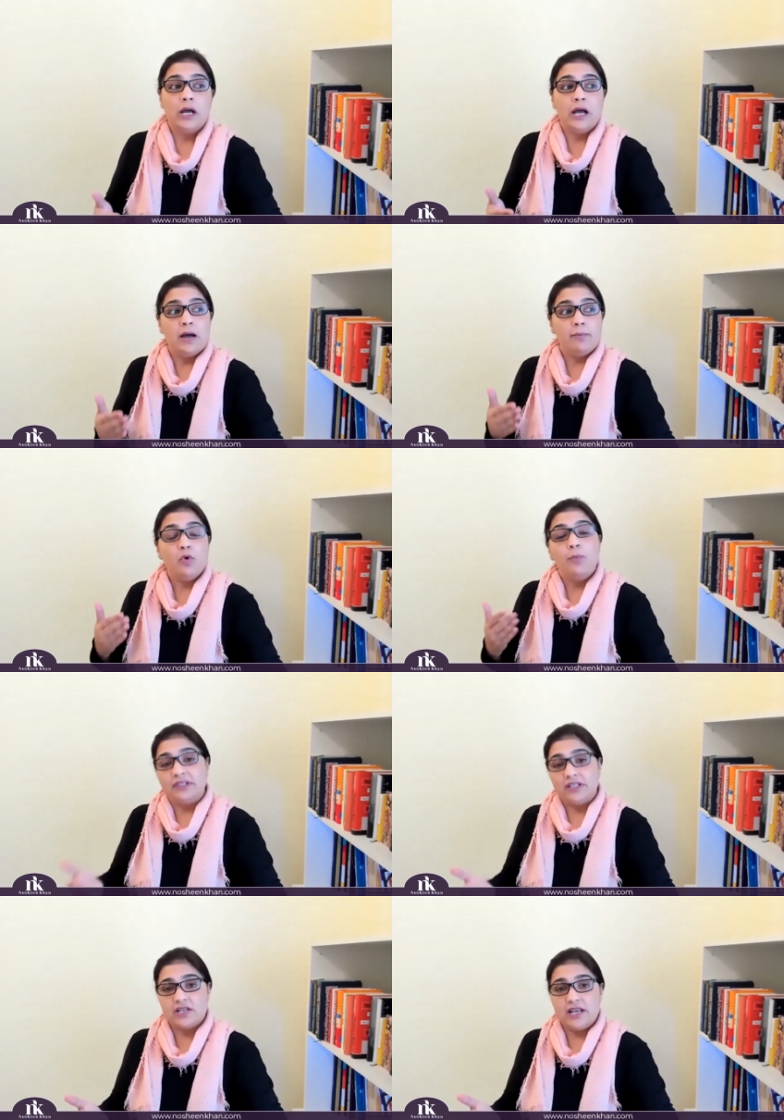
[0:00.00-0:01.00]
आपको
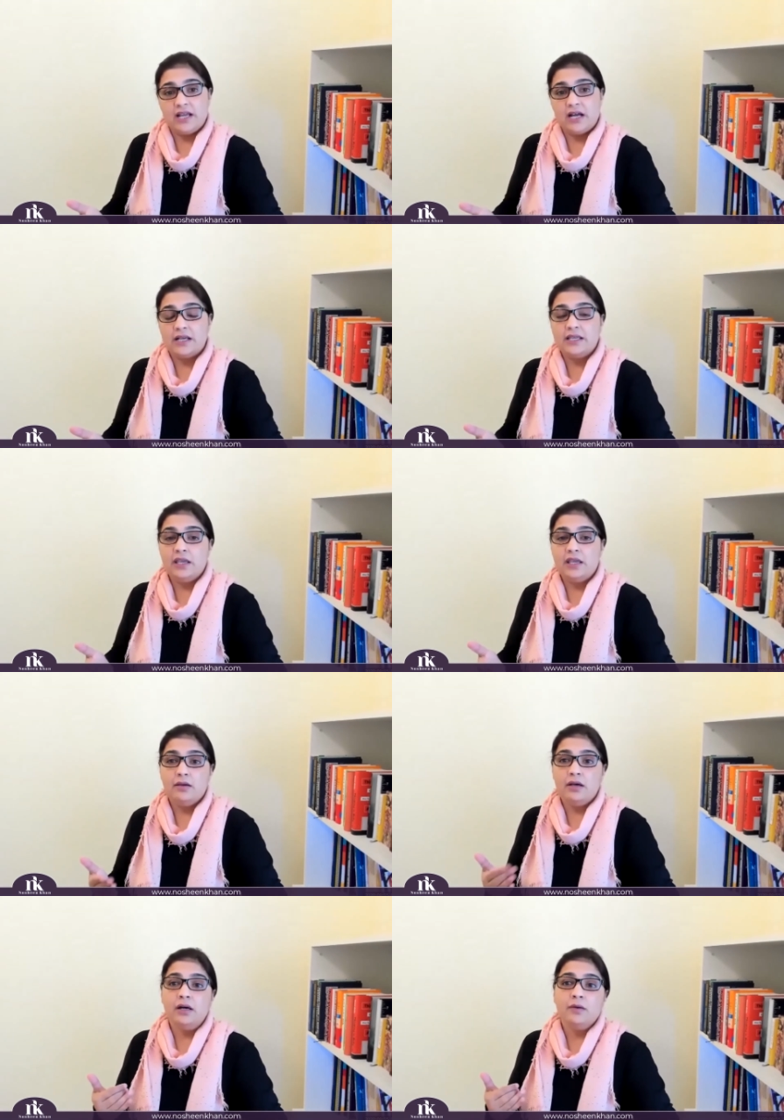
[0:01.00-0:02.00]
पता चलेगा कि
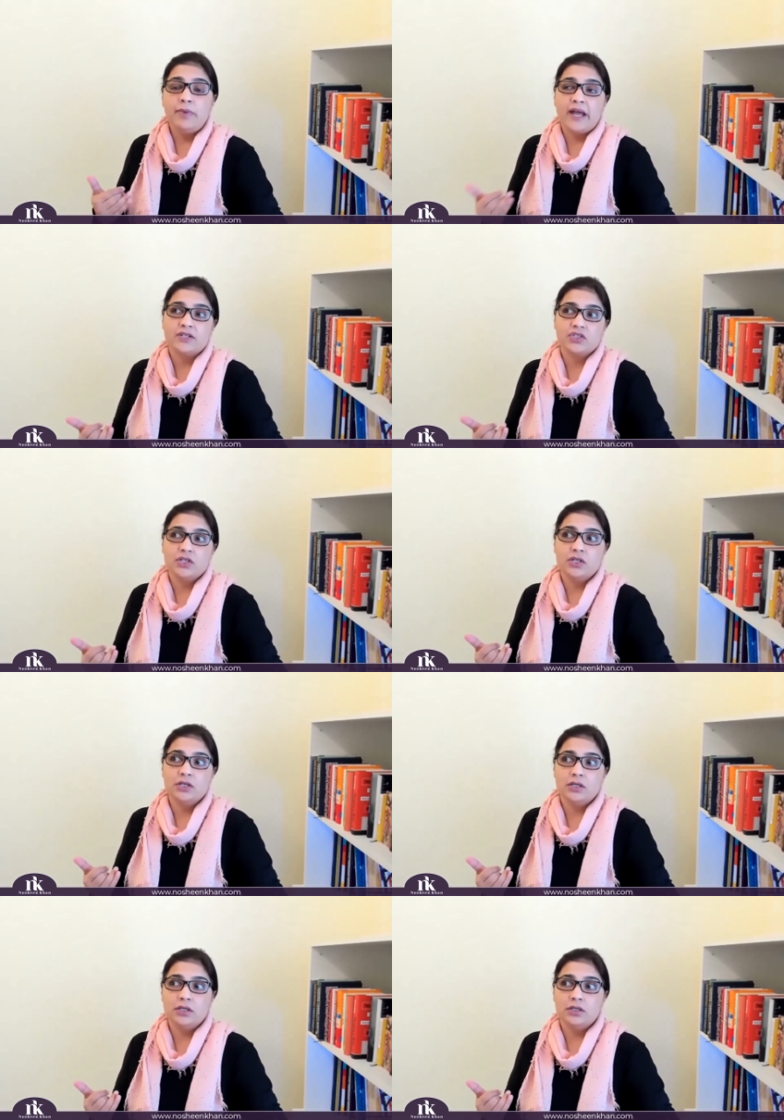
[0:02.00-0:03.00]

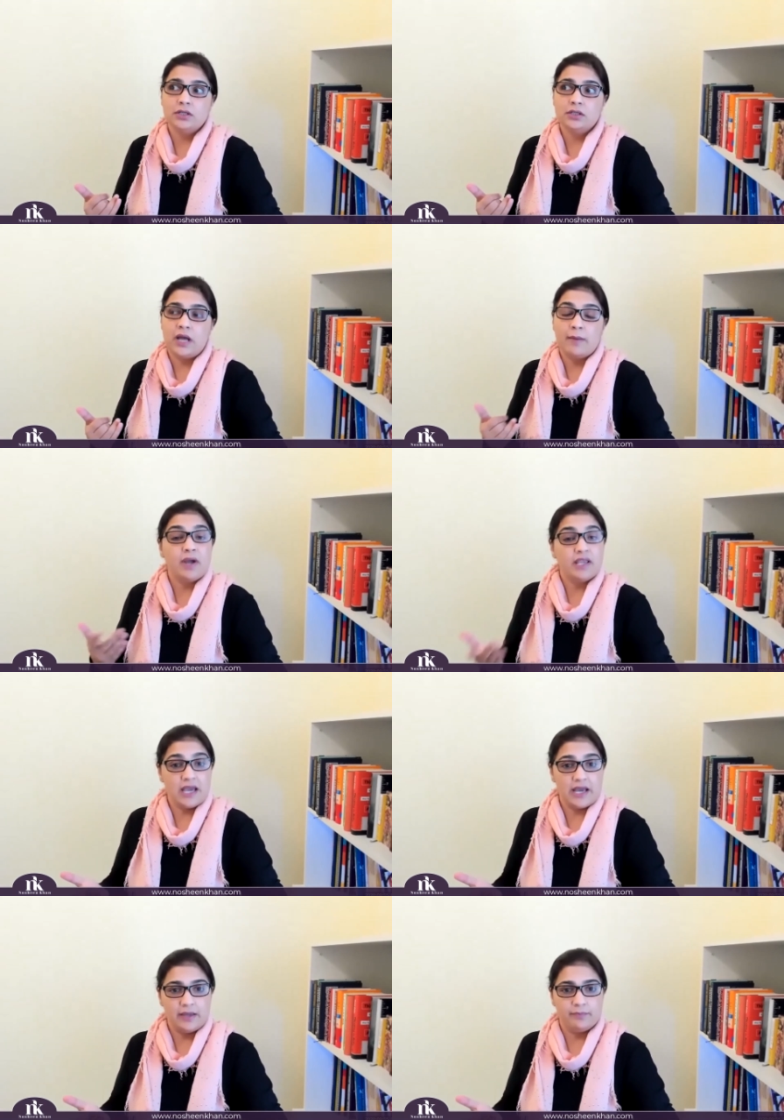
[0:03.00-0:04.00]
पैशन आपका
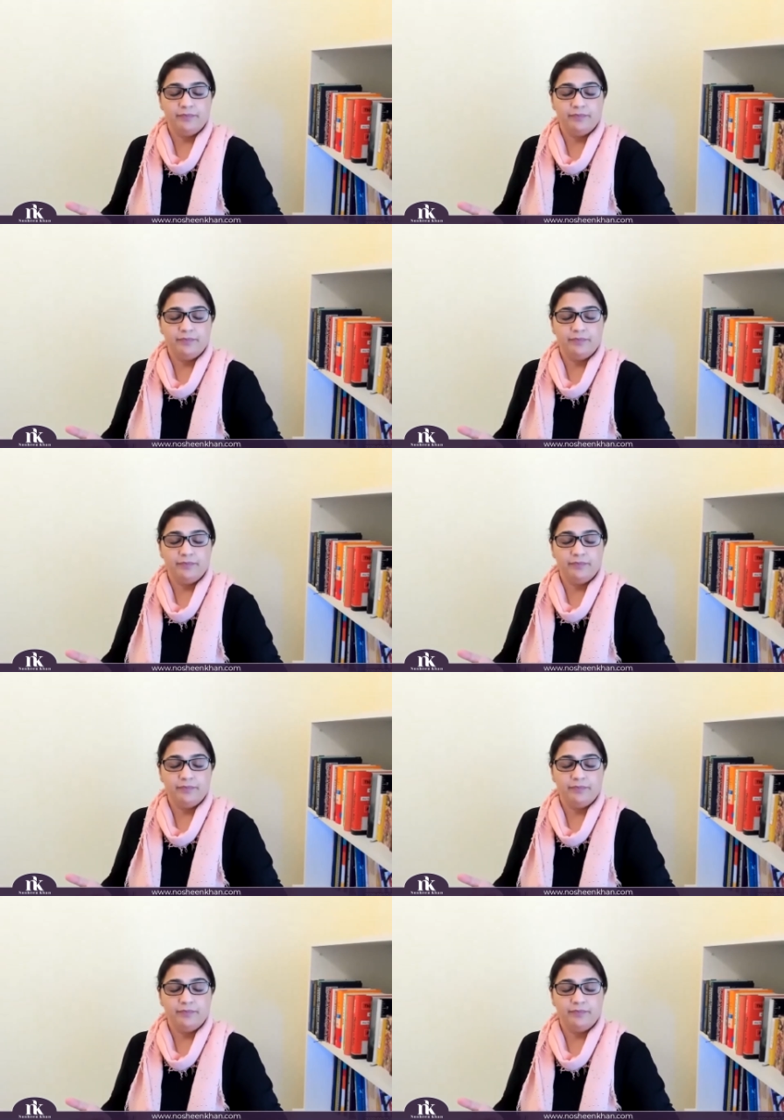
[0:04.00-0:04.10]
क्या है